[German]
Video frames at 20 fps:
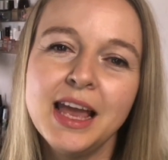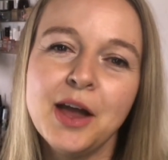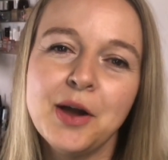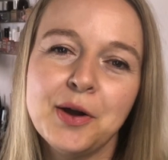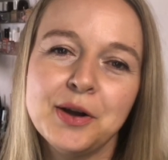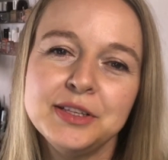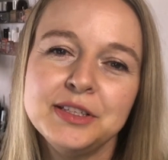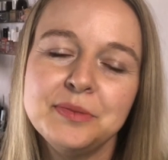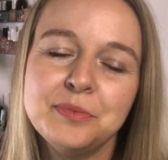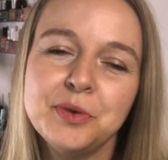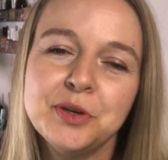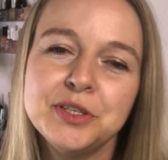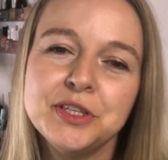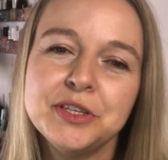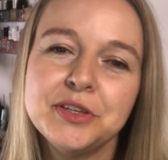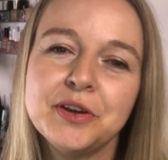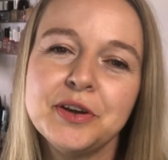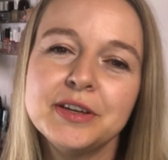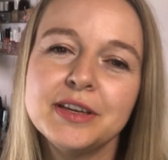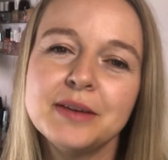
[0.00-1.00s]
Heute möchte
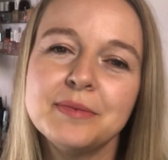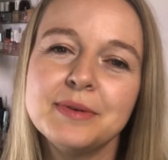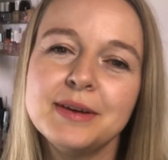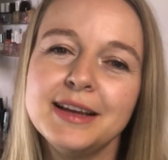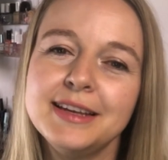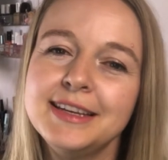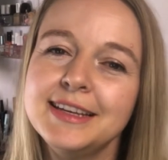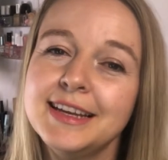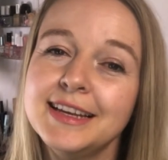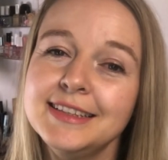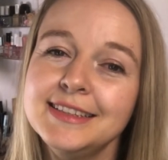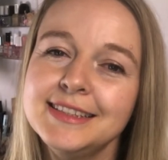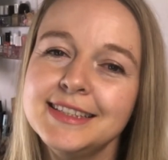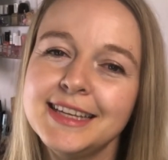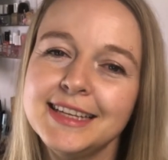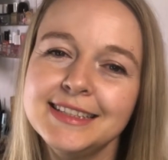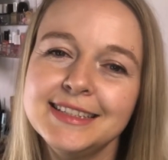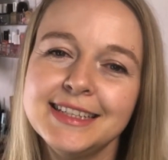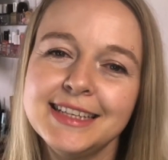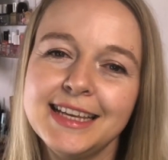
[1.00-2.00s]
ich euch aber eine ganz,
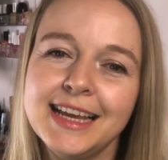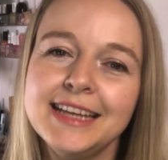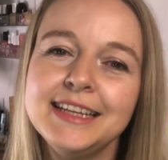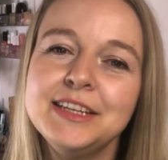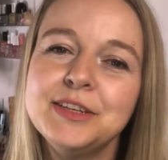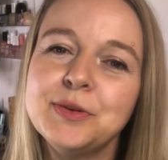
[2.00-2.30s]
ganz kleine